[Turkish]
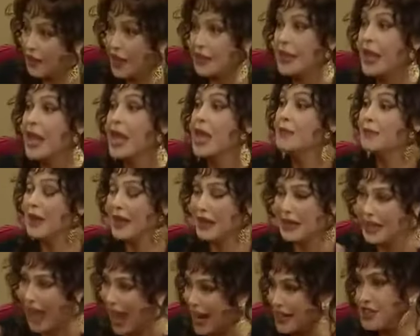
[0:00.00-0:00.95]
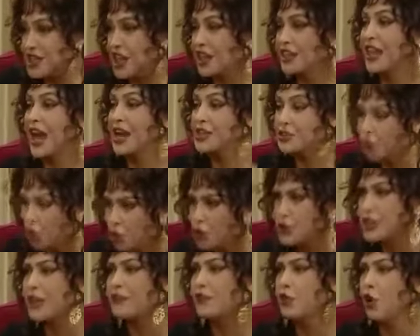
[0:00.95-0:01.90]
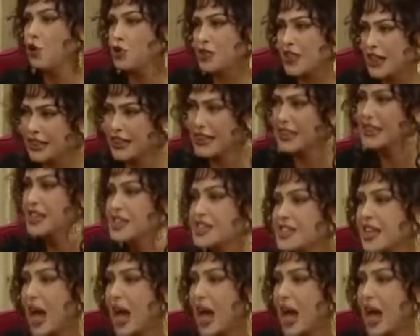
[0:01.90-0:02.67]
Evet beni gerçekten çok seviyor olsaydın